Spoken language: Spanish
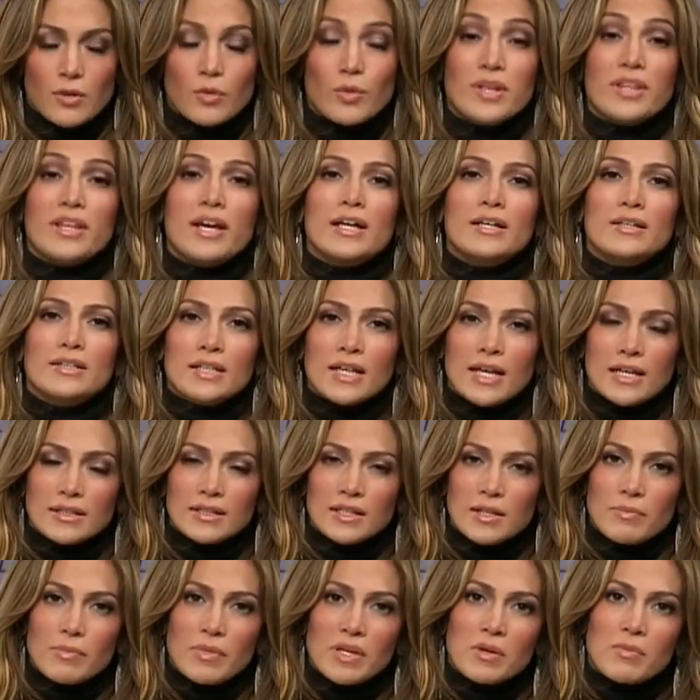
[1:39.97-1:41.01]
cuidarte a
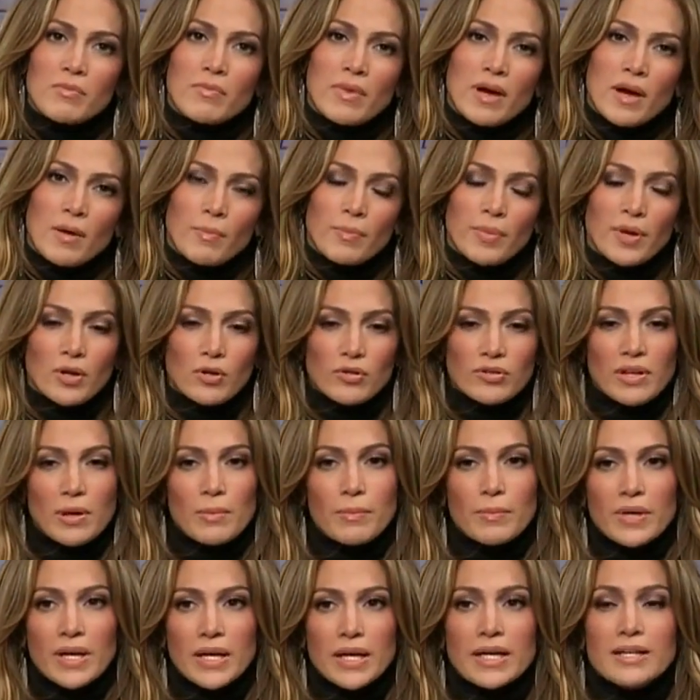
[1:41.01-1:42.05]
ti misma, pero
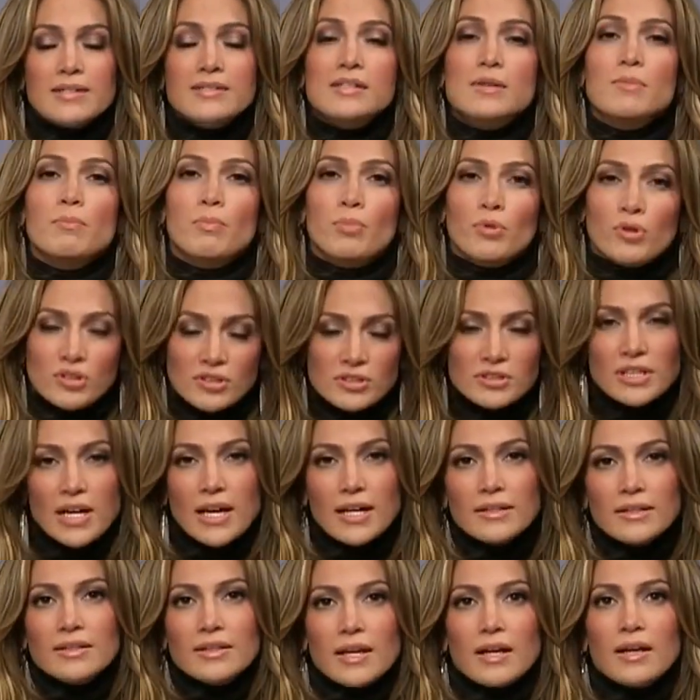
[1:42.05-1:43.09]
también es
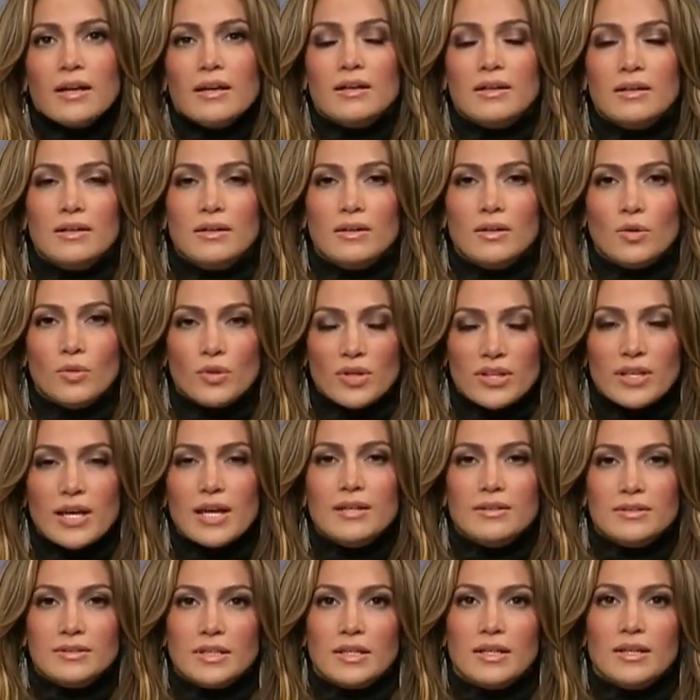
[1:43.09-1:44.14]
importante
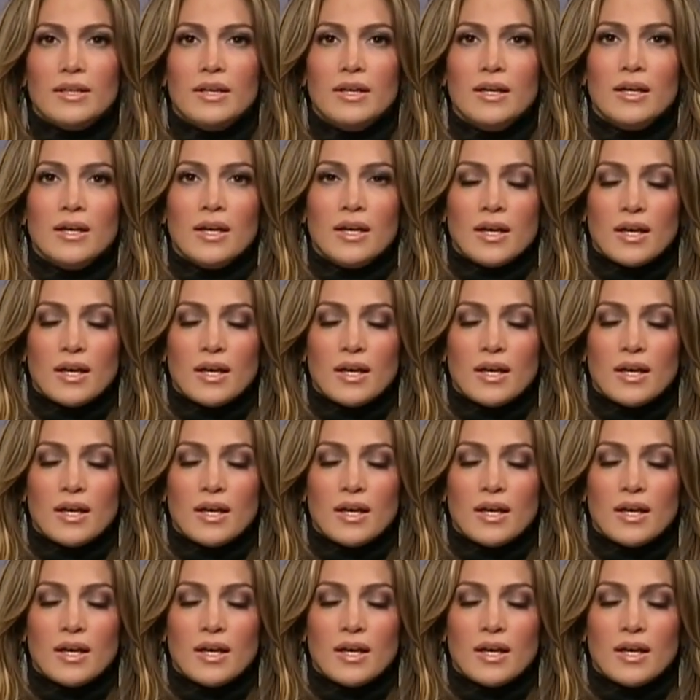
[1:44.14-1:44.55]
cuidarte